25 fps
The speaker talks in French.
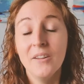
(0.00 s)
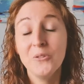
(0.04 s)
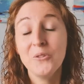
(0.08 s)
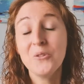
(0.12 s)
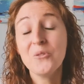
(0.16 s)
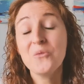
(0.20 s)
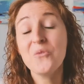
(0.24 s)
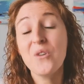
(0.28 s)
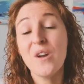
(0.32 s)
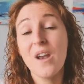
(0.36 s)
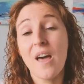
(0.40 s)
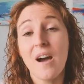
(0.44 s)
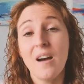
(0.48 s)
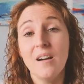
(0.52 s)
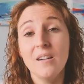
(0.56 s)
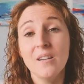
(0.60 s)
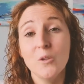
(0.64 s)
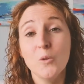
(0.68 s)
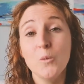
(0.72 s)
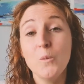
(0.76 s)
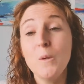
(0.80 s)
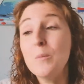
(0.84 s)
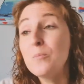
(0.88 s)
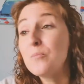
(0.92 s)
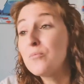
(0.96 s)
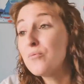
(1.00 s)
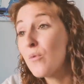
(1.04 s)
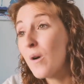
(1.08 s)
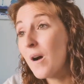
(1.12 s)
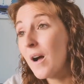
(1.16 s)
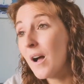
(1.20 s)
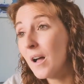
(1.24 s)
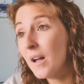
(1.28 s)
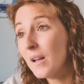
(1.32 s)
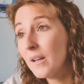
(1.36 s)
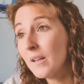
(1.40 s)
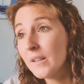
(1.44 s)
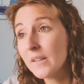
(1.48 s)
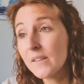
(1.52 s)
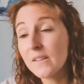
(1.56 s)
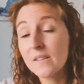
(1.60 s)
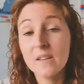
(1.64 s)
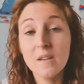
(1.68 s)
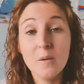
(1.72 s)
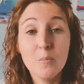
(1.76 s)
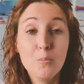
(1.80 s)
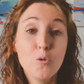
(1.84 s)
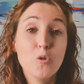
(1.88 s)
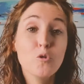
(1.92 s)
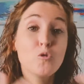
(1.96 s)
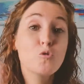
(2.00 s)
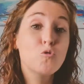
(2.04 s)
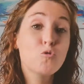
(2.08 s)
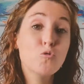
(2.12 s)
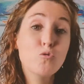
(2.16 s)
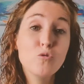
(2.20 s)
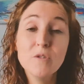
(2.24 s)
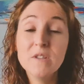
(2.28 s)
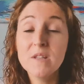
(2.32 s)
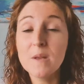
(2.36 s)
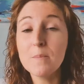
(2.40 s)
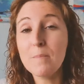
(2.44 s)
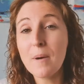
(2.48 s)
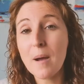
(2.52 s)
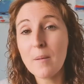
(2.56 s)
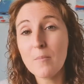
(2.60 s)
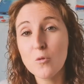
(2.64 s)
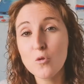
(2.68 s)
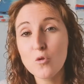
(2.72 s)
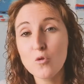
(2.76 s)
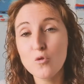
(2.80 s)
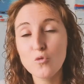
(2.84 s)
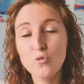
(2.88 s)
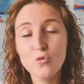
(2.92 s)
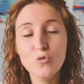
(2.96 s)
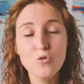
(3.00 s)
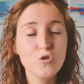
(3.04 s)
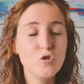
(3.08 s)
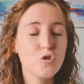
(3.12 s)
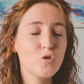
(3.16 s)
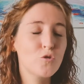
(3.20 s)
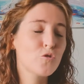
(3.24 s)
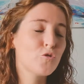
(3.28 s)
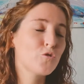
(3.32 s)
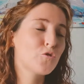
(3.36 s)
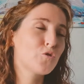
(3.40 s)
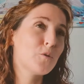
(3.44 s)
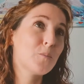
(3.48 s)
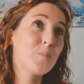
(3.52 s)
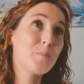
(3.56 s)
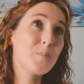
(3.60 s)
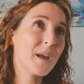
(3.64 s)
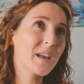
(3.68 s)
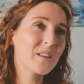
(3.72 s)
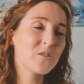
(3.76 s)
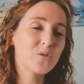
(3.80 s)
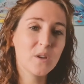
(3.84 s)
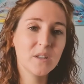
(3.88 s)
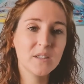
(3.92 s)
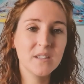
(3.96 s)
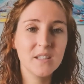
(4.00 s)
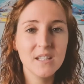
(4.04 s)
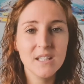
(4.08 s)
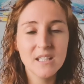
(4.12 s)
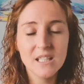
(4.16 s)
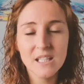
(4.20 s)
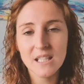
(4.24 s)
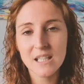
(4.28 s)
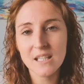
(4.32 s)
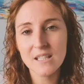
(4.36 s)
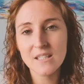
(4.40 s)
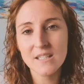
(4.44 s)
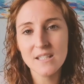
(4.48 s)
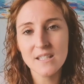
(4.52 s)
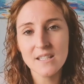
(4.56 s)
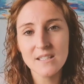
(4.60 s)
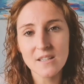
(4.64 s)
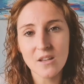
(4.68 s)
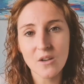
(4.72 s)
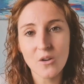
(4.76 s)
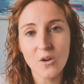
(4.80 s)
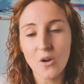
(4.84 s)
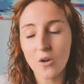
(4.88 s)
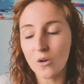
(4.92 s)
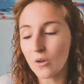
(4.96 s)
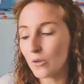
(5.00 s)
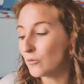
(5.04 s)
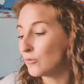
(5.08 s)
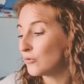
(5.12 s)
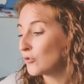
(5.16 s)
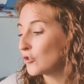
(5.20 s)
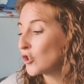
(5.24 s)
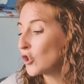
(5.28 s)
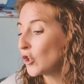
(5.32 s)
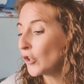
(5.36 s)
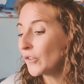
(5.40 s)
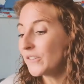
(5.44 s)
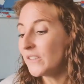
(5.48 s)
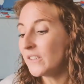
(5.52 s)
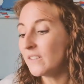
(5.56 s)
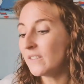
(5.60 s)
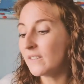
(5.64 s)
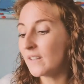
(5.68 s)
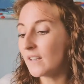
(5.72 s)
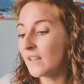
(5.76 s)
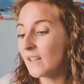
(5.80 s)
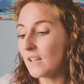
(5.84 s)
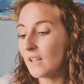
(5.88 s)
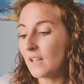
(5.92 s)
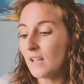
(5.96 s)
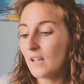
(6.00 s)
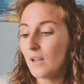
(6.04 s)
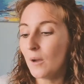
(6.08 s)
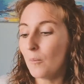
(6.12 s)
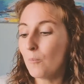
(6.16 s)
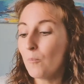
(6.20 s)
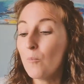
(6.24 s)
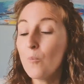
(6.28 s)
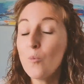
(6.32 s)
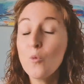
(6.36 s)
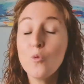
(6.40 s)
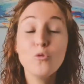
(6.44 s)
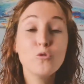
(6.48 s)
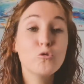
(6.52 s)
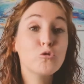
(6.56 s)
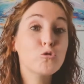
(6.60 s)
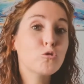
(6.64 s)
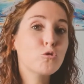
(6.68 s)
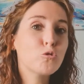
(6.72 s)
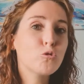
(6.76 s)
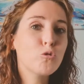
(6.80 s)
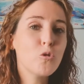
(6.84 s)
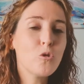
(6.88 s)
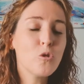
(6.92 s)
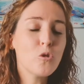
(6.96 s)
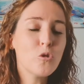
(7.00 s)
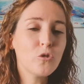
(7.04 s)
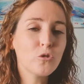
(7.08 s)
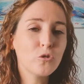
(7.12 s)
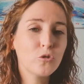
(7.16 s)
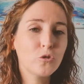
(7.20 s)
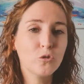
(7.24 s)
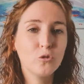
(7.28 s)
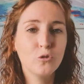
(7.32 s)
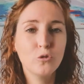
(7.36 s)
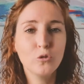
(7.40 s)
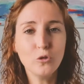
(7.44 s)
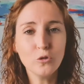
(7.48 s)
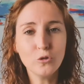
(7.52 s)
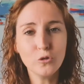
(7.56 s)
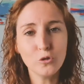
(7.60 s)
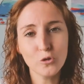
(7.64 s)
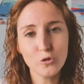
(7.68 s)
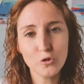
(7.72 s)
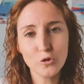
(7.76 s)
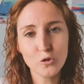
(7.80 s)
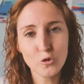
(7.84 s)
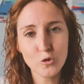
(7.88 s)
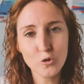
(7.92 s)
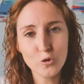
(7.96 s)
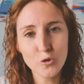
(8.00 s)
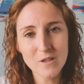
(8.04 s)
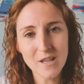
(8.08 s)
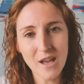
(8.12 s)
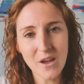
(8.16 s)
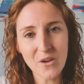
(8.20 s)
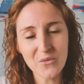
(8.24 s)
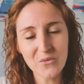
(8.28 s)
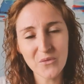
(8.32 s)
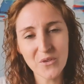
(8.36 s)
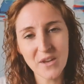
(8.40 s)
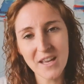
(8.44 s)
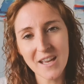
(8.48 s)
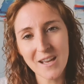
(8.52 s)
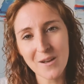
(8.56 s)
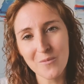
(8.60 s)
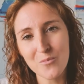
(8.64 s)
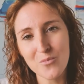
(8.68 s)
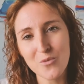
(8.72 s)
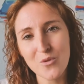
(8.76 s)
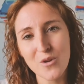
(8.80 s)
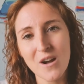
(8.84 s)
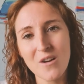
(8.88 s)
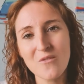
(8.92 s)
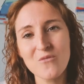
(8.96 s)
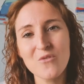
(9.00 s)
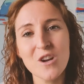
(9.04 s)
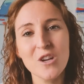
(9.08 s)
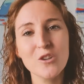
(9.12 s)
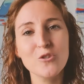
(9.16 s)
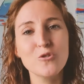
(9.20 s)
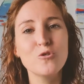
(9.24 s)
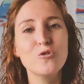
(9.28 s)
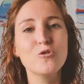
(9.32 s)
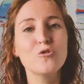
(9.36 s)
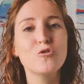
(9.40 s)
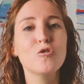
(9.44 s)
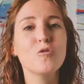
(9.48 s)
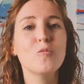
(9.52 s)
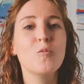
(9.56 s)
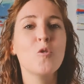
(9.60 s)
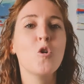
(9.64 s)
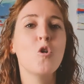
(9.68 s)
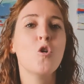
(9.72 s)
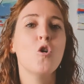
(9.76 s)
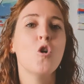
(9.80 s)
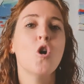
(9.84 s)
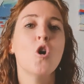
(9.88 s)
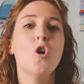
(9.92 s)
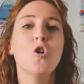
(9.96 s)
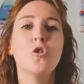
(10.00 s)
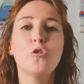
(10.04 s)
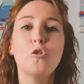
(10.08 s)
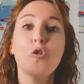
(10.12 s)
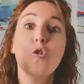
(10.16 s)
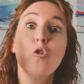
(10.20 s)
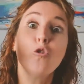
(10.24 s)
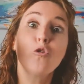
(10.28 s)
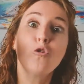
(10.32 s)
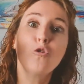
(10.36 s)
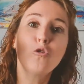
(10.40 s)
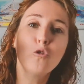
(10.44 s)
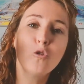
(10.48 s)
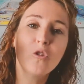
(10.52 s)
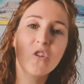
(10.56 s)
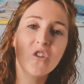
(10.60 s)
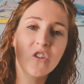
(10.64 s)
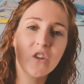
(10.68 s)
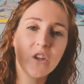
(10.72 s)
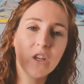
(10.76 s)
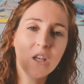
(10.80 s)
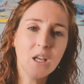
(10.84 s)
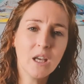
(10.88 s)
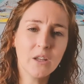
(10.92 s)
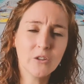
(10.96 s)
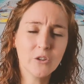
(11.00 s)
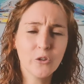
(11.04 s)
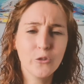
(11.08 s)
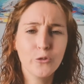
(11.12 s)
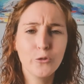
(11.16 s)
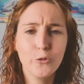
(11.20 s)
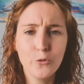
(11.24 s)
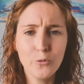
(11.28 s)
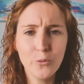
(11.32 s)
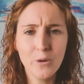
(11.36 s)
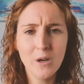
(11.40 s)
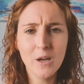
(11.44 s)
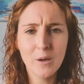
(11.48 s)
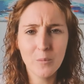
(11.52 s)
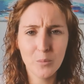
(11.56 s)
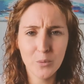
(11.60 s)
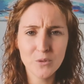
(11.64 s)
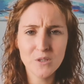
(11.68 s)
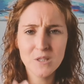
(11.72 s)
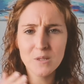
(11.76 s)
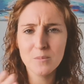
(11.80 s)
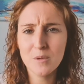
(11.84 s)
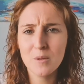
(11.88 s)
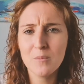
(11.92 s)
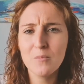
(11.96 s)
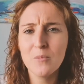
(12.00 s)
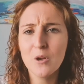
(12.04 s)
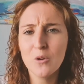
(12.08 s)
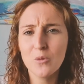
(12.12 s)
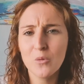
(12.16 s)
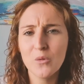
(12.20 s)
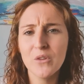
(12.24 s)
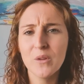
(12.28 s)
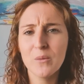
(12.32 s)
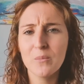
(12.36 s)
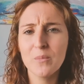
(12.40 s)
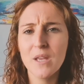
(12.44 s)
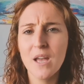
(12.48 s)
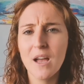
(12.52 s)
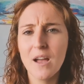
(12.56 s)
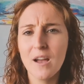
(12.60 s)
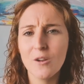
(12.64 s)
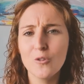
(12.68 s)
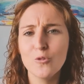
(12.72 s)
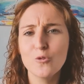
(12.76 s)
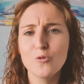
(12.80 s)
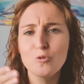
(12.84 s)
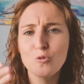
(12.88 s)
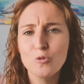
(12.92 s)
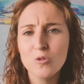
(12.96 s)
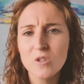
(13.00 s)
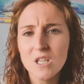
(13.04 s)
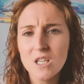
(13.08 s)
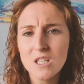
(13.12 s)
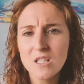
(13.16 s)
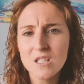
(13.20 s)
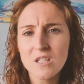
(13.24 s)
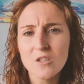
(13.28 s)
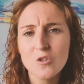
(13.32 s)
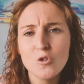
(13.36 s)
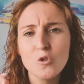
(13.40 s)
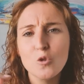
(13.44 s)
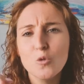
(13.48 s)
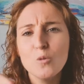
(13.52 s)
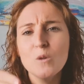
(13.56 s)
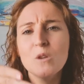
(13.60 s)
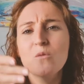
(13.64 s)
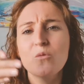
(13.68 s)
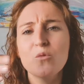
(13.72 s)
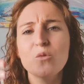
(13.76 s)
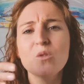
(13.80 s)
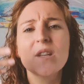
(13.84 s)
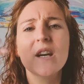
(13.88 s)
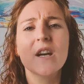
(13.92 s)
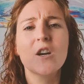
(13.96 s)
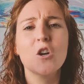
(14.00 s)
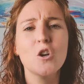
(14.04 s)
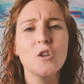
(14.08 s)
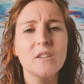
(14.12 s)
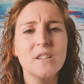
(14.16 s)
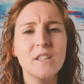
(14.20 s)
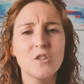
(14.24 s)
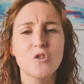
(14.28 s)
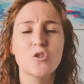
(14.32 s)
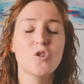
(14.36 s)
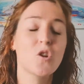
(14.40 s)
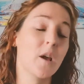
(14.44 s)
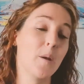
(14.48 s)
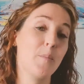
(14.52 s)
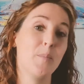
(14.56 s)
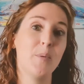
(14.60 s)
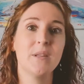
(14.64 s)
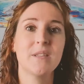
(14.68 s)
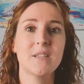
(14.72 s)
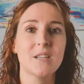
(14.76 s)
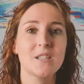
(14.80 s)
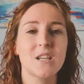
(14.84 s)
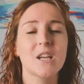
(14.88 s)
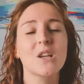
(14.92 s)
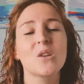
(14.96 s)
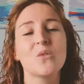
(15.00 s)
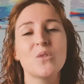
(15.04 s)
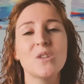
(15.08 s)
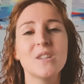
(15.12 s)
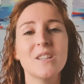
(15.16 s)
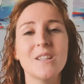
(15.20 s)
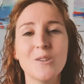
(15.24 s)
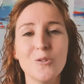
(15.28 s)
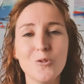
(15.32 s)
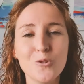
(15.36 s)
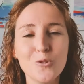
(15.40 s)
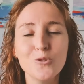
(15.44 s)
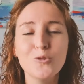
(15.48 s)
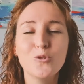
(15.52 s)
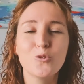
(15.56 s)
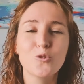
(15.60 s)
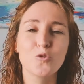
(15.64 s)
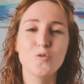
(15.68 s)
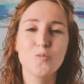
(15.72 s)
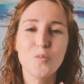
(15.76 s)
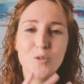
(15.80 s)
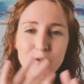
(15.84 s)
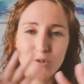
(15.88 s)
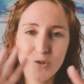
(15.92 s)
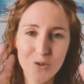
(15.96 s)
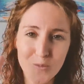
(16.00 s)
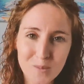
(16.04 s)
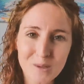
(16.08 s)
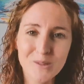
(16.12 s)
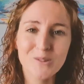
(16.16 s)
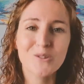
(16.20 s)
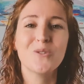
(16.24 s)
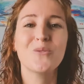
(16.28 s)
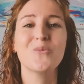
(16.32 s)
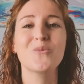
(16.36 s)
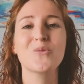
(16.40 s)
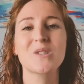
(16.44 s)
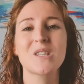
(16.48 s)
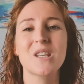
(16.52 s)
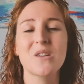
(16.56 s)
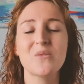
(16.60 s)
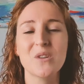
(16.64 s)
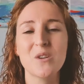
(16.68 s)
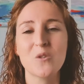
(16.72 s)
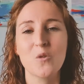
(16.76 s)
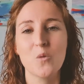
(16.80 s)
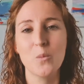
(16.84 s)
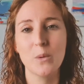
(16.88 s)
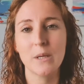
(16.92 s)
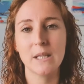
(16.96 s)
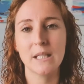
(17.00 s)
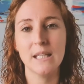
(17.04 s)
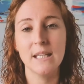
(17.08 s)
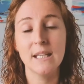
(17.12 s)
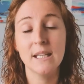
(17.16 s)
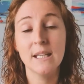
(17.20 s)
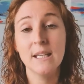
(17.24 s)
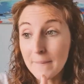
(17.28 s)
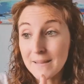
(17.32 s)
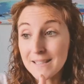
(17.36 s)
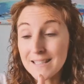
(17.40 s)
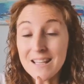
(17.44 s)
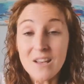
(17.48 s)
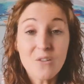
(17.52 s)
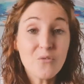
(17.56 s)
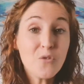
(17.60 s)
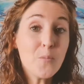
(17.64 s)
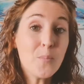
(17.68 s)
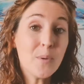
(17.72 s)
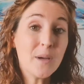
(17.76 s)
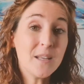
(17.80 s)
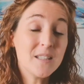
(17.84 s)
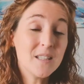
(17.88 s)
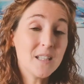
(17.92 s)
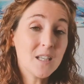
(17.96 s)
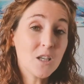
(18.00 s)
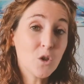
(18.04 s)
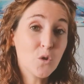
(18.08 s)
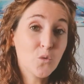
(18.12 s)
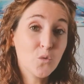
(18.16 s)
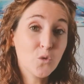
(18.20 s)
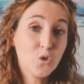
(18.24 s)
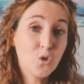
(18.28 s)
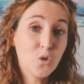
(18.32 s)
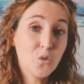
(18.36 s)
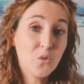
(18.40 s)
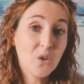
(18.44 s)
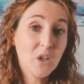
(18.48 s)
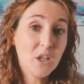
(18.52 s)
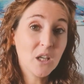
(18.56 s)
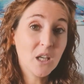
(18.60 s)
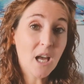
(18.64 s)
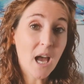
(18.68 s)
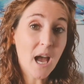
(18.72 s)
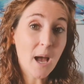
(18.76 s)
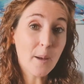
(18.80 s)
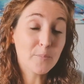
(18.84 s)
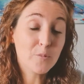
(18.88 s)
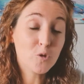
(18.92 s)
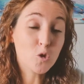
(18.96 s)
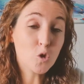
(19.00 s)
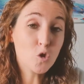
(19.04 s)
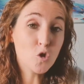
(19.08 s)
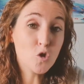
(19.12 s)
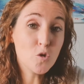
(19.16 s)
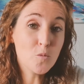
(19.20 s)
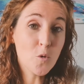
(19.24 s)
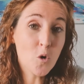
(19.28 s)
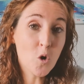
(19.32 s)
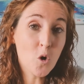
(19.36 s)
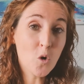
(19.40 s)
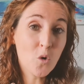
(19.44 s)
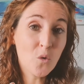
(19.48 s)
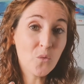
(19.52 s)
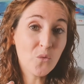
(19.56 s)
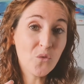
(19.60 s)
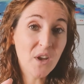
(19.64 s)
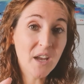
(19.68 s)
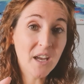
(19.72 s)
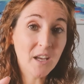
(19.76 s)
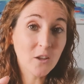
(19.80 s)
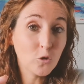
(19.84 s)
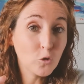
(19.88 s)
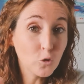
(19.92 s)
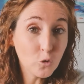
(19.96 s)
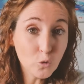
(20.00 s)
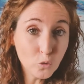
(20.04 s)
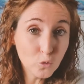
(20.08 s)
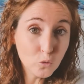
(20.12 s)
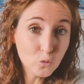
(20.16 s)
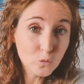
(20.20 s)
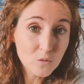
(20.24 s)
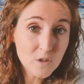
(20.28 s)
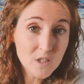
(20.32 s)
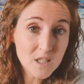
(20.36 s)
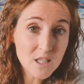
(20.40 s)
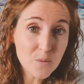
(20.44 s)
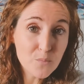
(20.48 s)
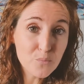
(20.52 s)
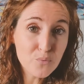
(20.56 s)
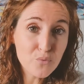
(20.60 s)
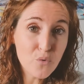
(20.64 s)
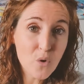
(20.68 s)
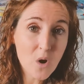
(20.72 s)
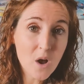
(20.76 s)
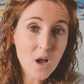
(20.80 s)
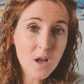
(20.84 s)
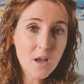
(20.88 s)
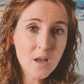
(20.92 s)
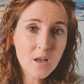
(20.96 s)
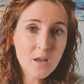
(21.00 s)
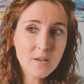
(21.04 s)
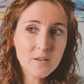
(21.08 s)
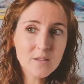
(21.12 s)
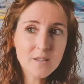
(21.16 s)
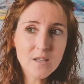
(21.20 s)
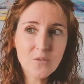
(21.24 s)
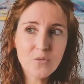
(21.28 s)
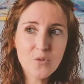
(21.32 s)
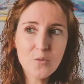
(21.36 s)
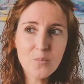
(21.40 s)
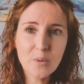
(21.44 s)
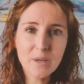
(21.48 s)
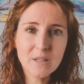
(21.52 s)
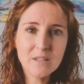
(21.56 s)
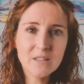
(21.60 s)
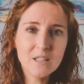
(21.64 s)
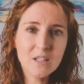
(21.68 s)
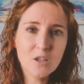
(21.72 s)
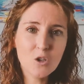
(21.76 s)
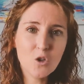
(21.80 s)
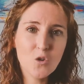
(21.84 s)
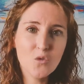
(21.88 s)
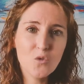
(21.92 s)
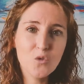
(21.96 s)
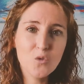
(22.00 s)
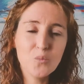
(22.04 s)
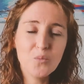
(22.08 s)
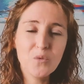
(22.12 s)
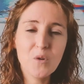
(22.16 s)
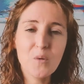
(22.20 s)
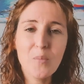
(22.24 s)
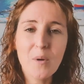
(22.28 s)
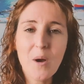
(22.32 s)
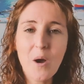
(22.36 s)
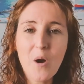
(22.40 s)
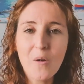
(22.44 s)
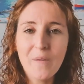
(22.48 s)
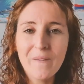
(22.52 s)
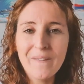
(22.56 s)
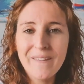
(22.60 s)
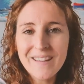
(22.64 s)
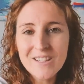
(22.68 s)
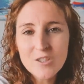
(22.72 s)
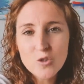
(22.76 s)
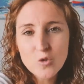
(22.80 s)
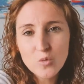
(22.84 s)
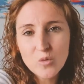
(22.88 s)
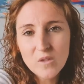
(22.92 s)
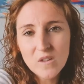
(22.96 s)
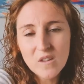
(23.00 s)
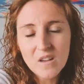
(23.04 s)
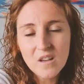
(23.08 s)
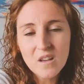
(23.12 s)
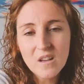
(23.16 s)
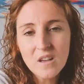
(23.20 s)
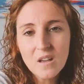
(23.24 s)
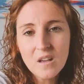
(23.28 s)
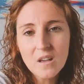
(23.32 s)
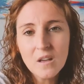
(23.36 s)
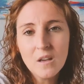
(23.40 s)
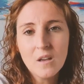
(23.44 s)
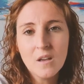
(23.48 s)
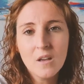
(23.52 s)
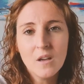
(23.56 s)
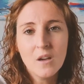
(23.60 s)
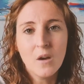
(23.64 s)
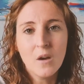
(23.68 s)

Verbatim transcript: Donc voilà, 8 points, c'est beaucoup, c'est pas beaucoup. Je suis persuadée qu'il existe euh, une quantité monstrueuse d'autres choses à faire pour avoir justement ce succès. Attention, hein, petit bémol, on sait bien, hein, le succès, c'est celui que vous accordez. Je le répète à chaque vidéo, donc je pense que maintenant vous avez compris. Ça ne veut pas dire que vous devez absolument faire tous ces points, ça ne veut pas dire que vous ne pouvez pas en ajouter